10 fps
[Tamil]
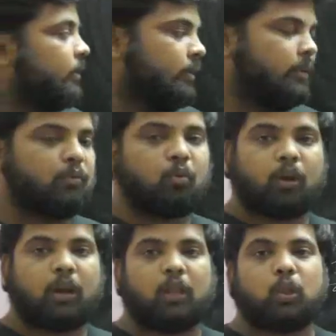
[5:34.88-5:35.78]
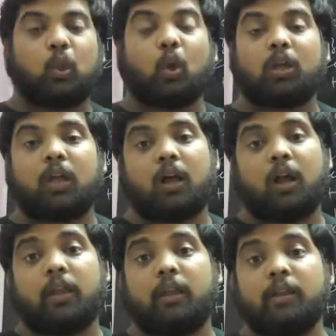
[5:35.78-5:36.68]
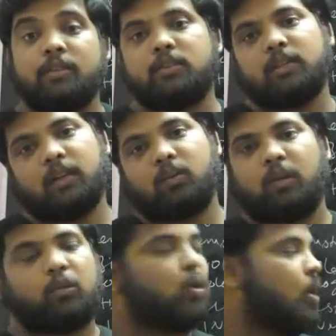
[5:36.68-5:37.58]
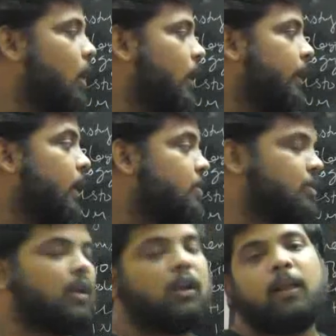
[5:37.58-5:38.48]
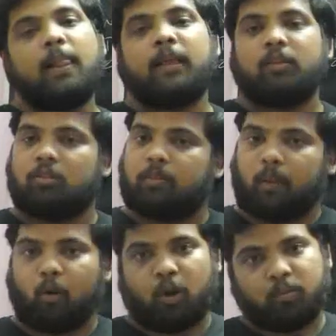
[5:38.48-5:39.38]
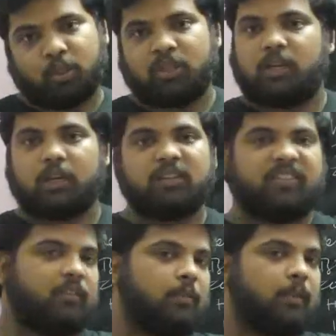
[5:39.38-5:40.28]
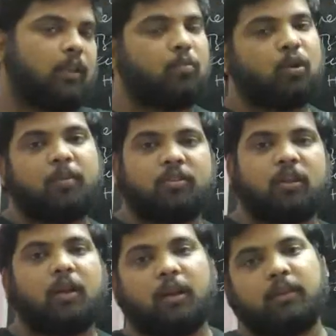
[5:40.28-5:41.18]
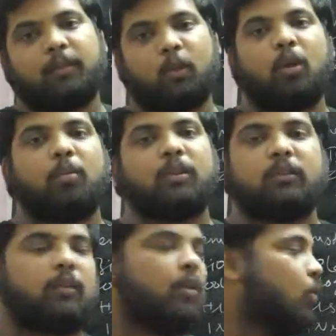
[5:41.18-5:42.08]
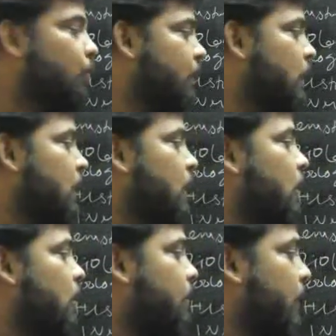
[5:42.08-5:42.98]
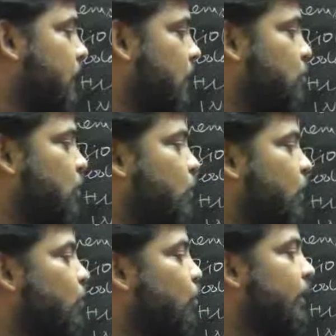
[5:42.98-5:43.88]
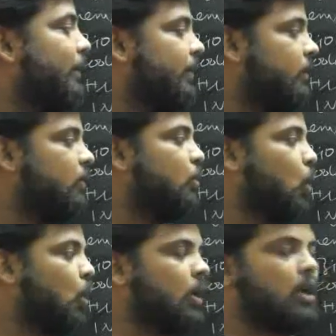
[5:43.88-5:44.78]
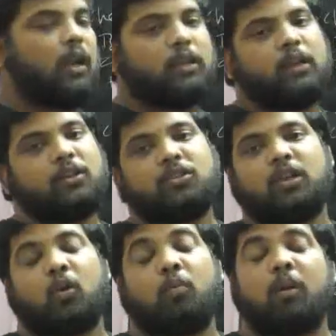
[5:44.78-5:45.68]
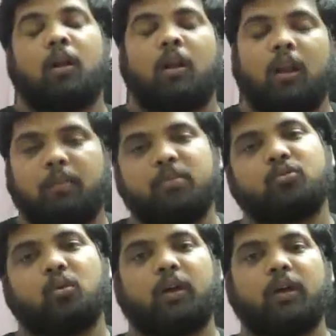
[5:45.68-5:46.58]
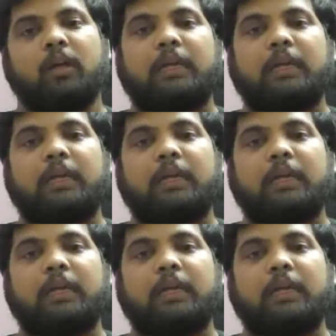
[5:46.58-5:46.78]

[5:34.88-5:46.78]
சிக்ஸ் ஓகேங்களா தொடக்க கால எழுச்சிகள் ஓகே தொடக்க கால கிளர்ச்சிகள் இது வந்து பதினோராம் புத்தகத்தில் இருக்குது ஃபஸ்ட்டு பத்தாவது புக்கம் படித்தா அடுத்து பதினோரா புக்கம் ஈஸியாக இருக்கும் பத்தாவது புத்தகத்தில் கூட யூனிட் சிக்ஸ் தொடக்க கால கிளர்ச்சிகள் ரொம்ப நல்லா படிச்சுக்கோங்க